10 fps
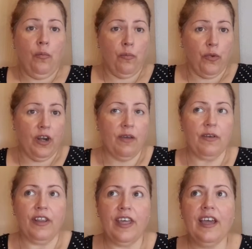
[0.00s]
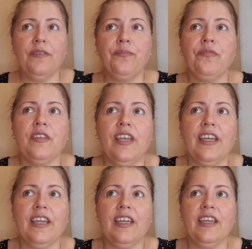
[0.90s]
Pues la verdad
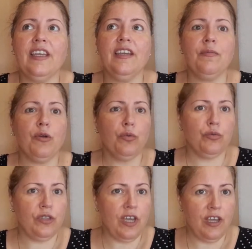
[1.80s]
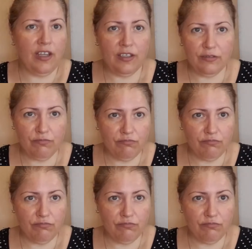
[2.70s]
es que me gusta